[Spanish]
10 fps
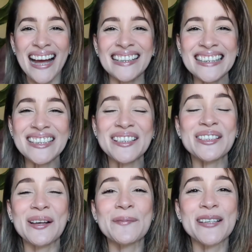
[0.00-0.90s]
Hola a
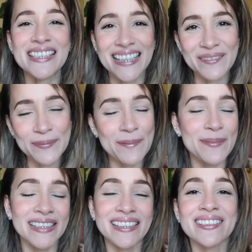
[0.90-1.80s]
todos, ¿cómo están?
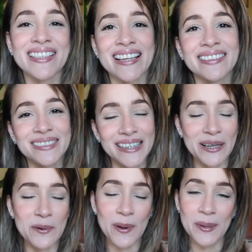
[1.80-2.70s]
Bienvenidos sean de
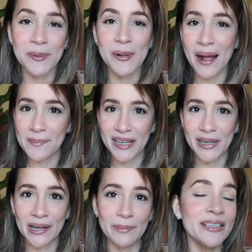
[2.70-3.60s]
nuevo a mi
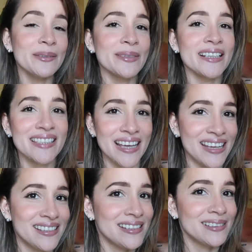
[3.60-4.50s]
canal. Mi nombre es
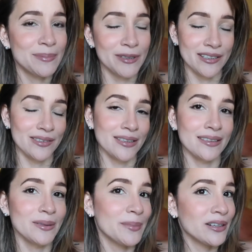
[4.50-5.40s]
Heidi, por si
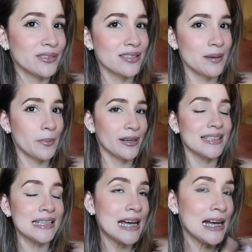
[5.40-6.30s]
usted no me conoce,
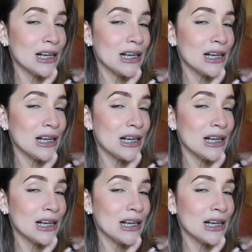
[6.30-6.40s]
pues